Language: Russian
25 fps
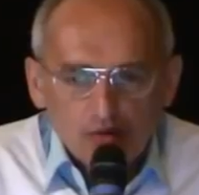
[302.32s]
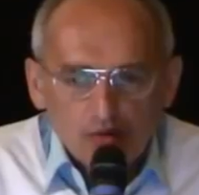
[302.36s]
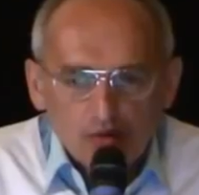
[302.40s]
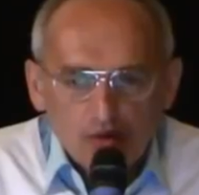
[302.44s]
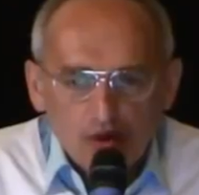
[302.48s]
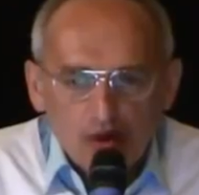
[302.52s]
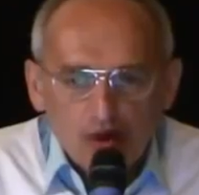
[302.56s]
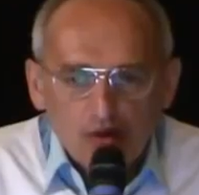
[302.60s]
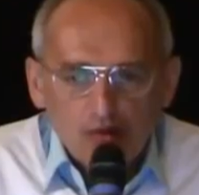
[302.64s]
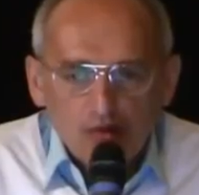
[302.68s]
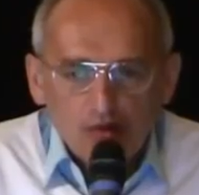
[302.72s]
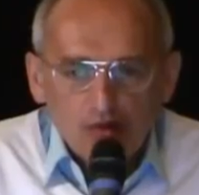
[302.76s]

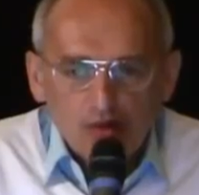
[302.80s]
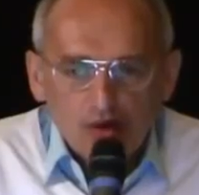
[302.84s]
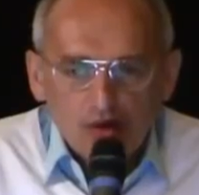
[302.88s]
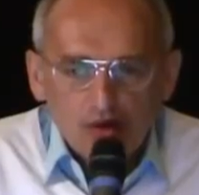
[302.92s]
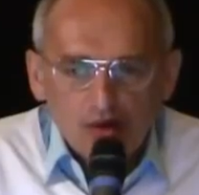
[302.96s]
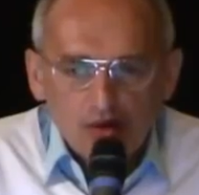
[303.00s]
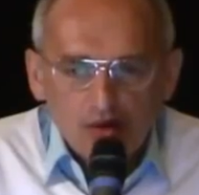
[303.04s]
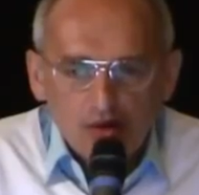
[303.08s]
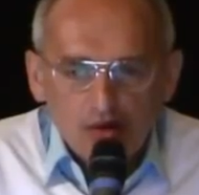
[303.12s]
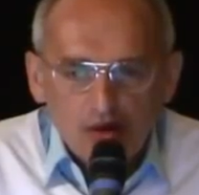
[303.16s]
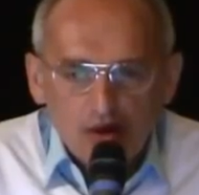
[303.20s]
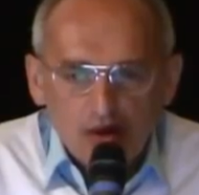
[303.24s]
как у тебя
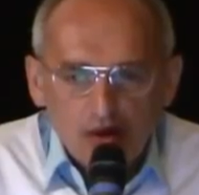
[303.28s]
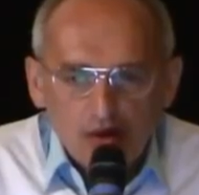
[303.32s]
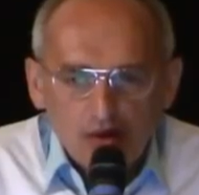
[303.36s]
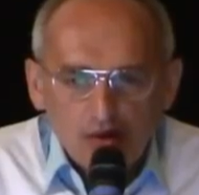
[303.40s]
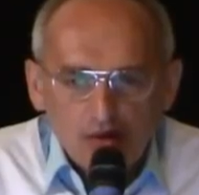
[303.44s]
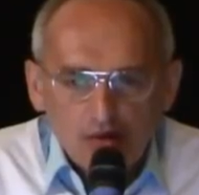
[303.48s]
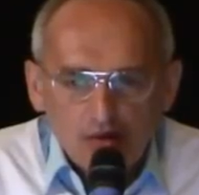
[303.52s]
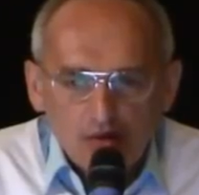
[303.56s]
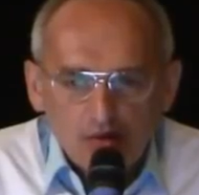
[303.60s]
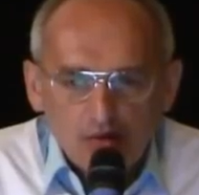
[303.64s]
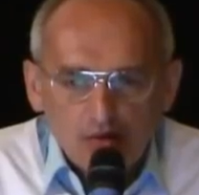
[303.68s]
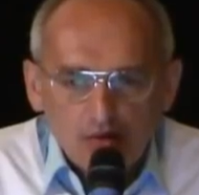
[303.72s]
дела,
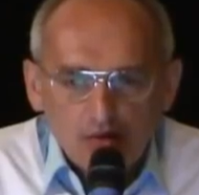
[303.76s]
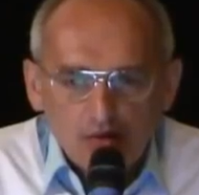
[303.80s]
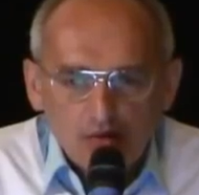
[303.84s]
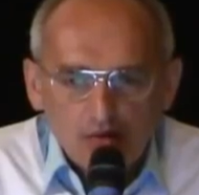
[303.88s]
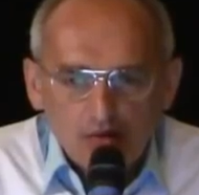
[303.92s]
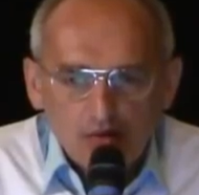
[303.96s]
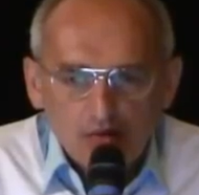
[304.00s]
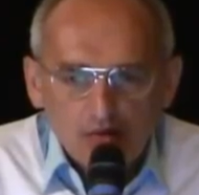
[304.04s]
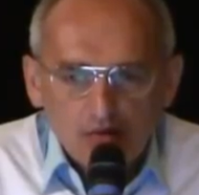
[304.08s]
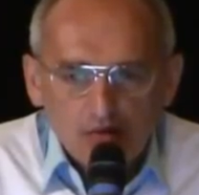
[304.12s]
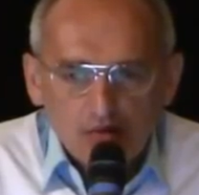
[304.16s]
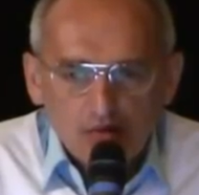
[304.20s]

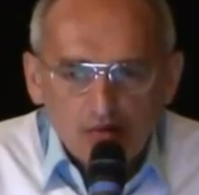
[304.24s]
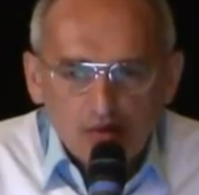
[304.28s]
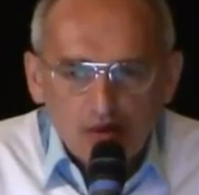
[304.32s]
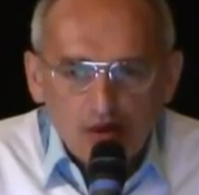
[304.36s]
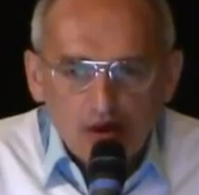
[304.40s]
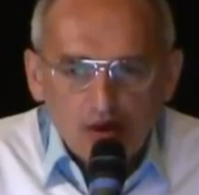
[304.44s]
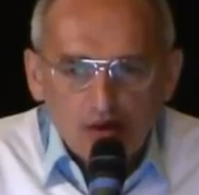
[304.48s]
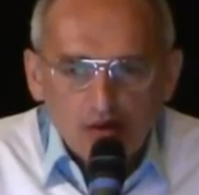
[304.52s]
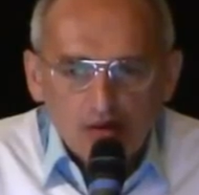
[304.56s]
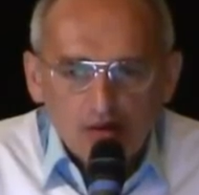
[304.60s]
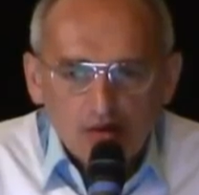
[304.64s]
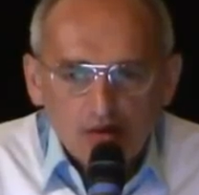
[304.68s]

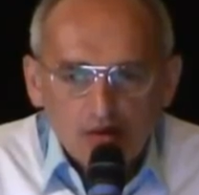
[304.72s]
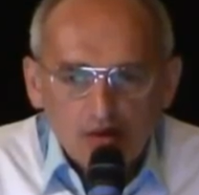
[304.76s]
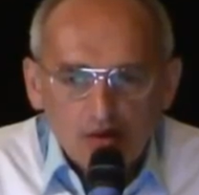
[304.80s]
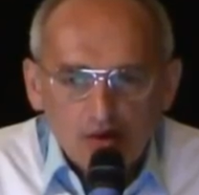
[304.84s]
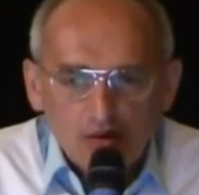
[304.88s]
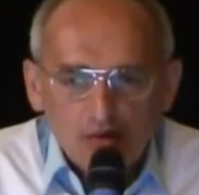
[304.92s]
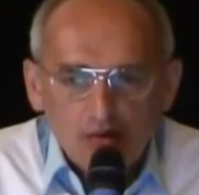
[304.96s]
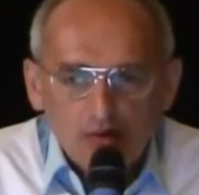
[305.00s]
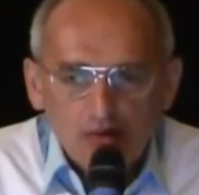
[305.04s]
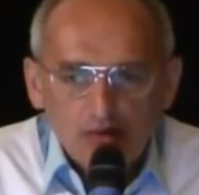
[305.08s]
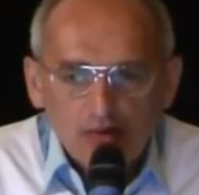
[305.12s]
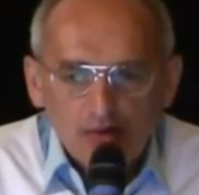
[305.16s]
как ты
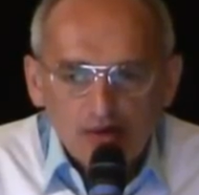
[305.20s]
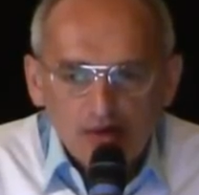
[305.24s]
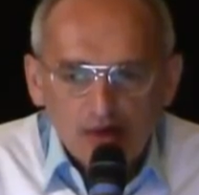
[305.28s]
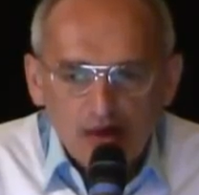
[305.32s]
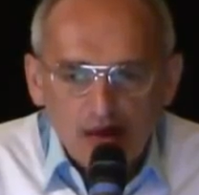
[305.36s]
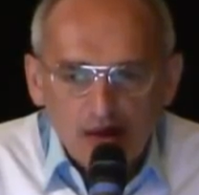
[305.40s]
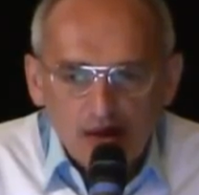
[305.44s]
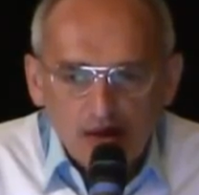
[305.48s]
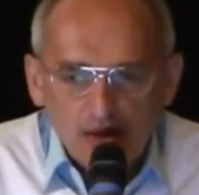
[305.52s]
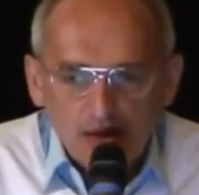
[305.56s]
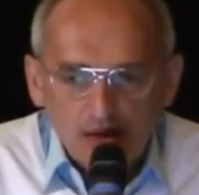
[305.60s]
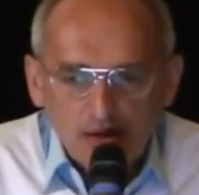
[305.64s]
людям
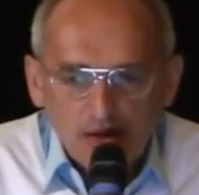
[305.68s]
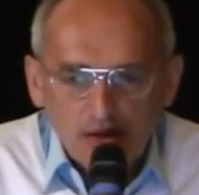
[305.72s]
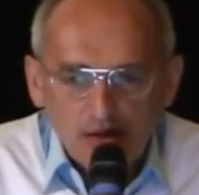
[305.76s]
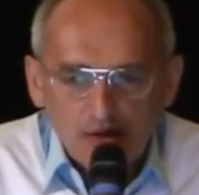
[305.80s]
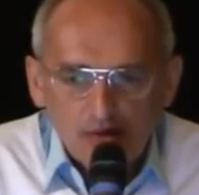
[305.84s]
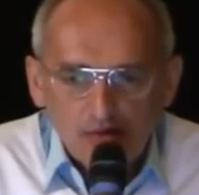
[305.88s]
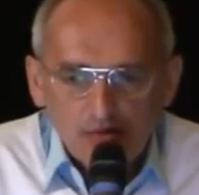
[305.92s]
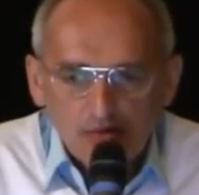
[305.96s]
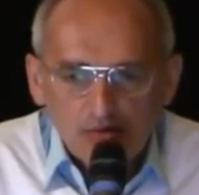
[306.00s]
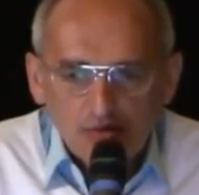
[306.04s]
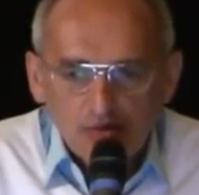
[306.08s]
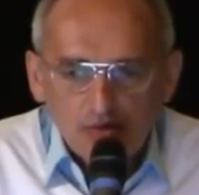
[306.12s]
знания
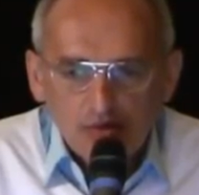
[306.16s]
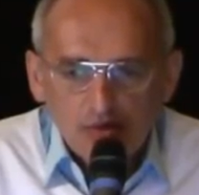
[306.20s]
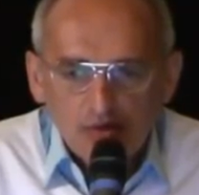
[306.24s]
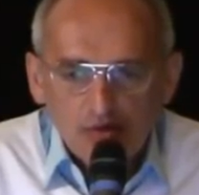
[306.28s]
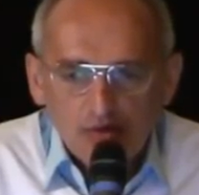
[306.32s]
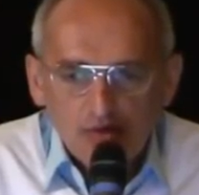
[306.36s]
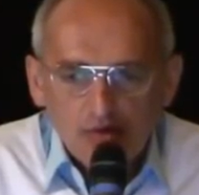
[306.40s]
даешь.